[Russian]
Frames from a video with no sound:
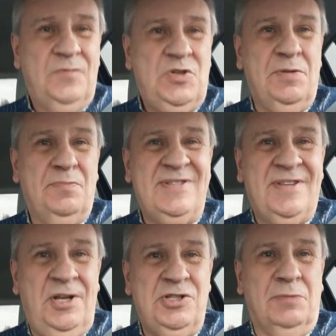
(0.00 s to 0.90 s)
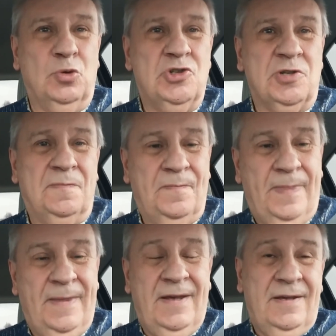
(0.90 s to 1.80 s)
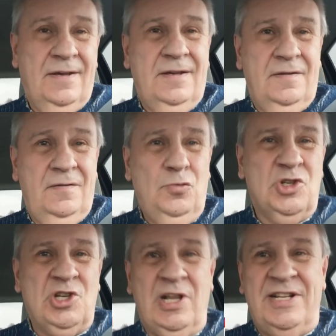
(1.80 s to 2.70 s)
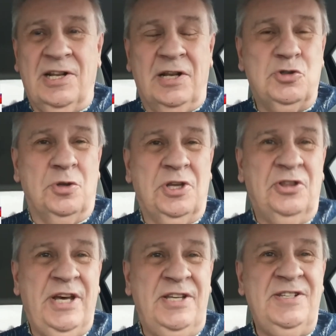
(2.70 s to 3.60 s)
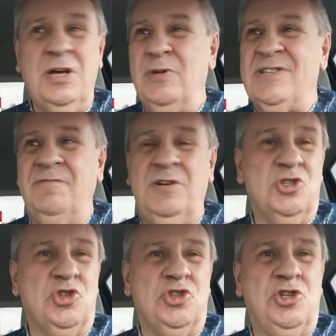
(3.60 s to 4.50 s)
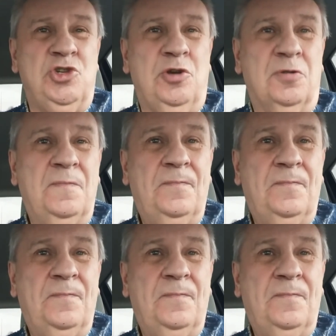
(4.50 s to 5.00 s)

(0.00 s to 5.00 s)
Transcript: Чем быстрее, тем лучше. Ну и желательно все-таки дойти до Москвы и сжечь ее.